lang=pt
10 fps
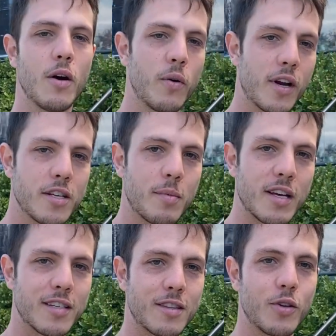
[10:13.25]
Um grande
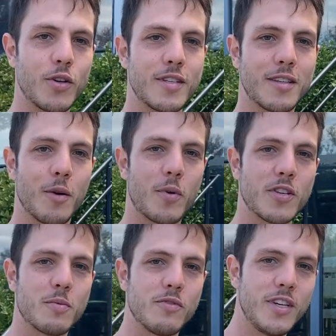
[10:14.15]
abraço a todos, até o
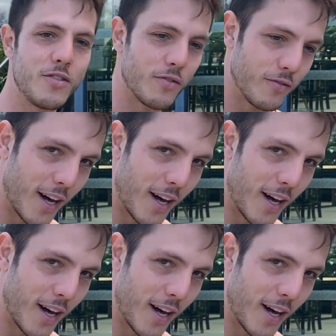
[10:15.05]
próximo vídeo.